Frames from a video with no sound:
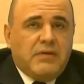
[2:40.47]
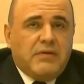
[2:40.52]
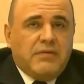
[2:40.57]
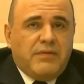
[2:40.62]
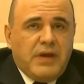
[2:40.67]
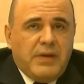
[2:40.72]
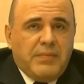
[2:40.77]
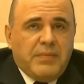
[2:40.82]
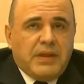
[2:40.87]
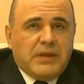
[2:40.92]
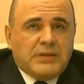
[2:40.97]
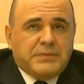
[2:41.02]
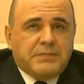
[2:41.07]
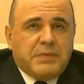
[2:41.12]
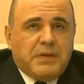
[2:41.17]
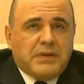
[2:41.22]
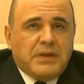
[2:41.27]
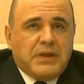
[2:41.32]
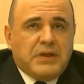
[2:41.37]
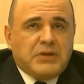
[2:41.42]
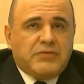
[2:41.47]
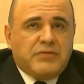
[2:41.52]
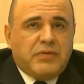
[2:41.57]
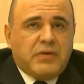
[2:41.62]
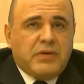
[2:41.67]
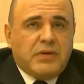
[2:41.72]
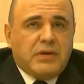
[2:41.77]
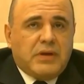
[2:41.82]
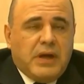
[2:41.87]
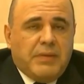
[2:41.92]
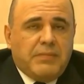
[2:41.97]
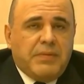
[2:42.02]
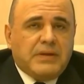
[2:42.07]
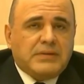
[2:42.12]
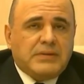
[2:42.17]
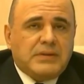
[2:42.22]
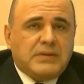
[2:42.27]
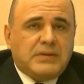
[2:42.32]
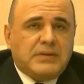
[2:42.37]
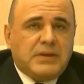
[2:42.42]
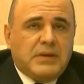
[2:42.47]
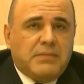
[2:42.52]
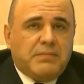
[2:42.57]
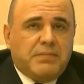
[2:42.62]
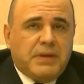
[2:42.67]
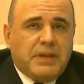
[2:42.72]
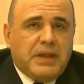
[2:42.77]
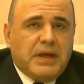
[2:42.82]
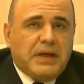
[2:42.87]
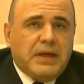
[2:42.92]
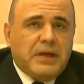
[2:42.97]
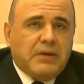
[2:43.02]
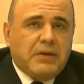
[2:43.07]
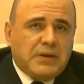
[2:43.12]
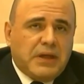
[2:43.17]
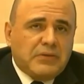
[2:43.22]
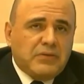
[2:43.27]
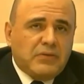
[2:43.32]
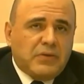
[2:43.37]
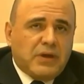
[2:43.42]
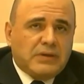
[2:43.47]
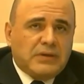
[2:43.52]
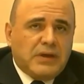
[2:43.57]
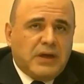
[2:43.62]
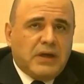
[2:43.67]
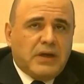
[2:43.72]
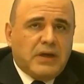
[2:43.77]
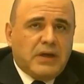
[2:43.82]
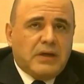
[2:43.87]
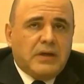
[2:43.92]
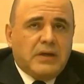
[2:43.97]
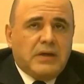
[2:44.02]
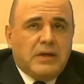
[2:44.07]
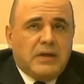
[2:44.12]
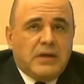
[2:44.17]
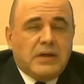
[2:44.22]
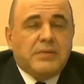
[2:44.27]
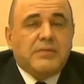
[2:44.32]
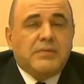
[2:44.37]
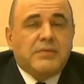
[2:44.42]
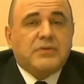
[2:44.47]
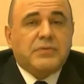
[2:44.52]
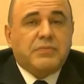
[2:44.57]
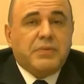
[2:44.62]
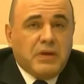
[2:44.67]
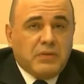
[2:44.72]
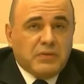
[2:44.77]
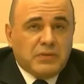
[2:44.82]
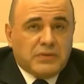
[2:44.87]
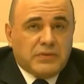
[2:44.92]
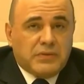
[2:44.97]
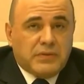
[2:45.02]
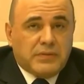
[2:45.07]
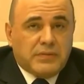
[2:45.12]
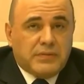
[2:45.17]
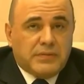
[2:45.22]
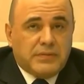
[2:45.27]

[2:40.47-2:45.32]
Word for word: временно исполняющего обязанности предлагаю кандидатуру Андрея Ремовича Белоусова